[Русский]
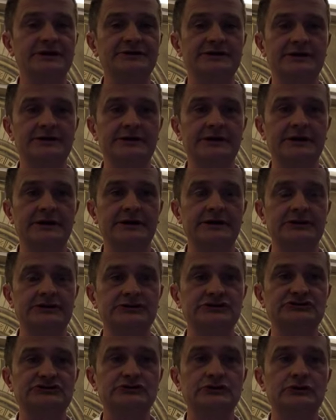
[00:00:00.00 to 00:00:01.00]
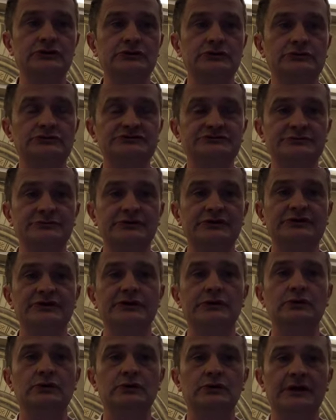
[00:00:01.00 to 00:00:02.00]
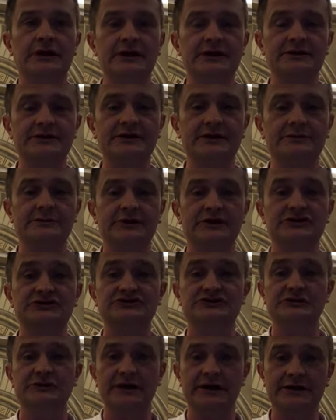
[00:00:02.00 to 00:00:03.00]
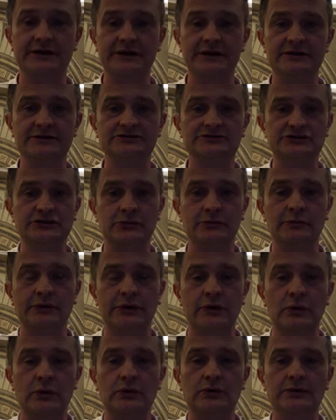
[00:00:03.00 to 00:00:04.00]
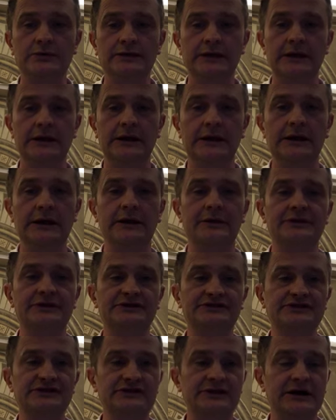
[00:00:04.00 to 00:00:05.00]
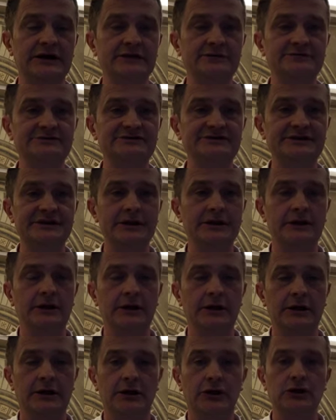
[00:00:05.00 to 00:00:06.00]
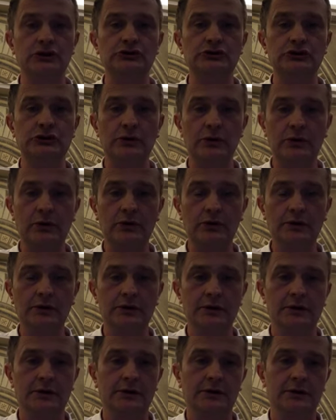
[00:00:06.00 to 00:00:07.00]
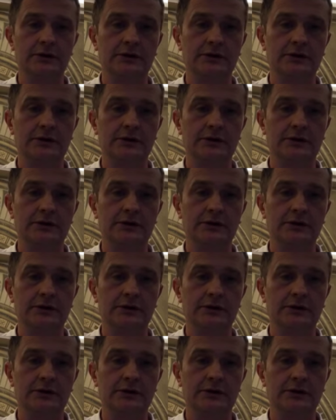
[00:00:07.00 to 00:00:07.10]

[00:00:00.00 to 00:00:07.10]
Этот сон должен быть регулярным и желательно, чтобы он начинался до